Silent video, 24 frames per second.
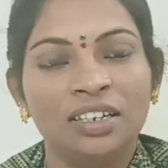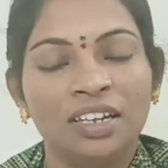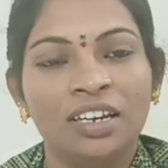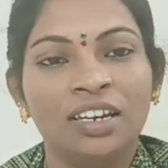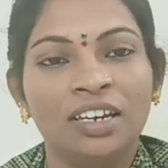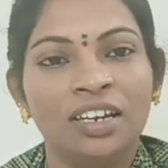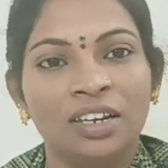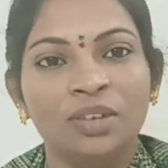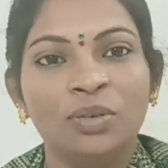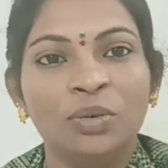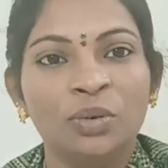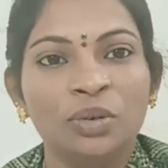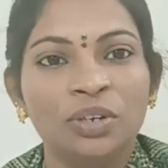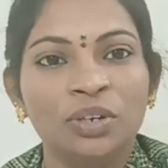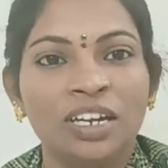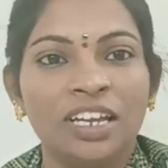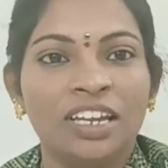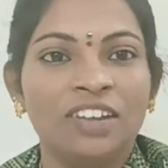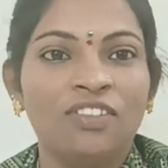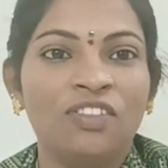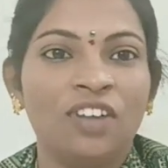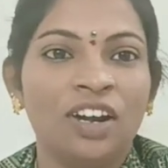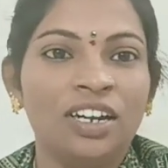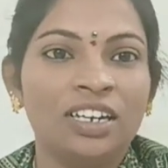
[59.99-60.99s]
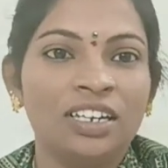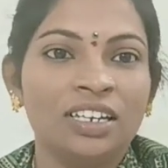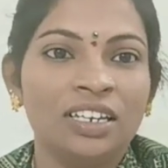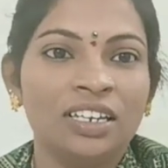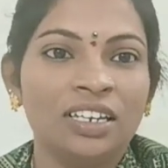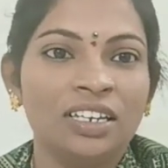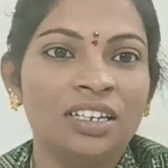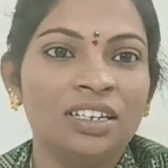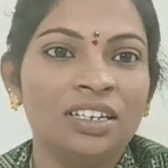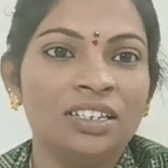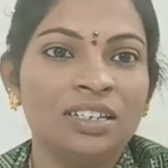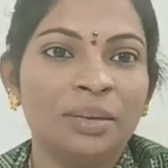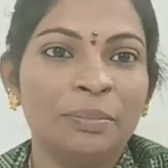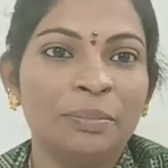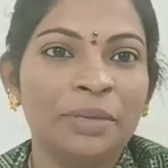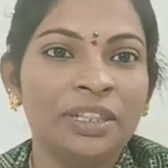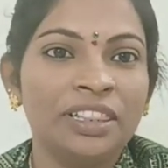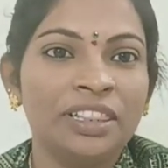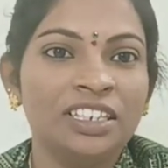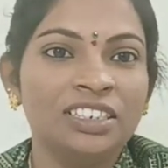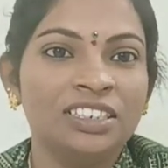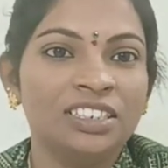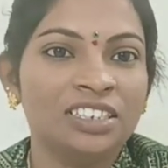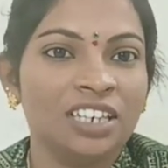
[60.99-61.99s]
అని అనుకుంటే వాటికి
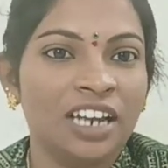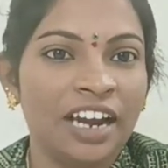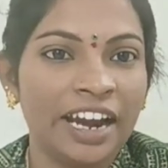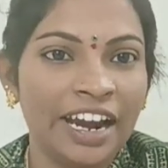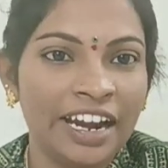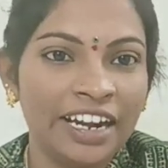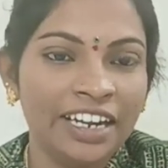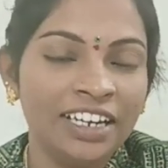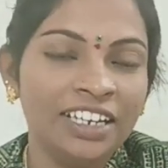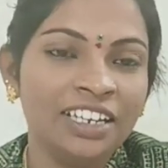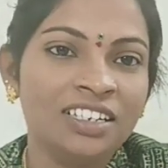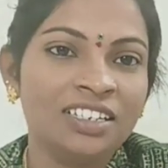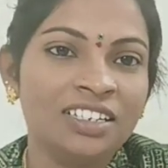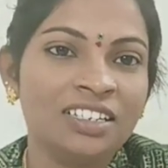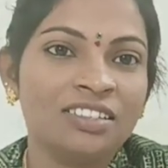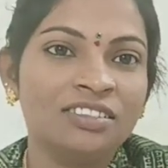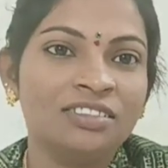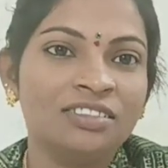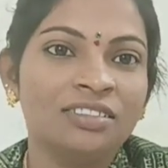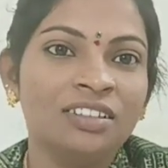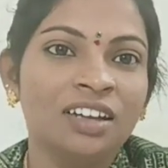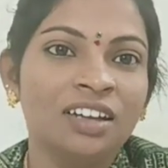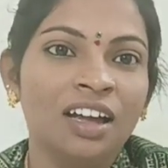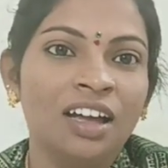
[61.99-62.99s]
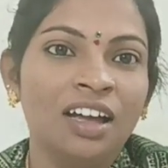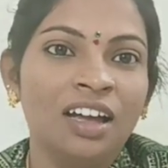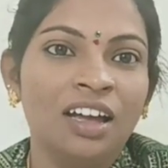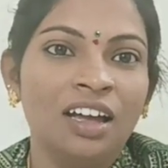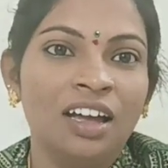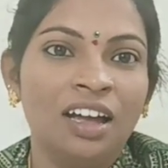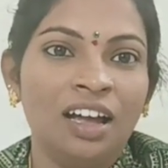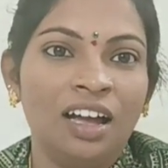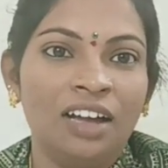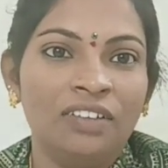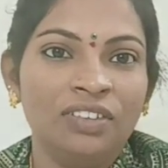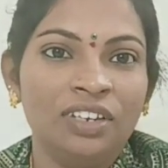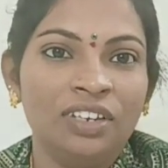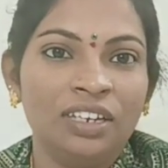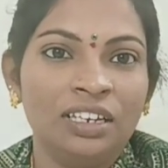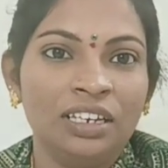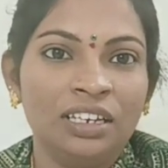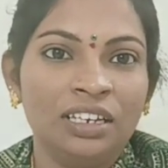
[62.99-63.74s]
సంబంధించిన ఐడియాస్ అవి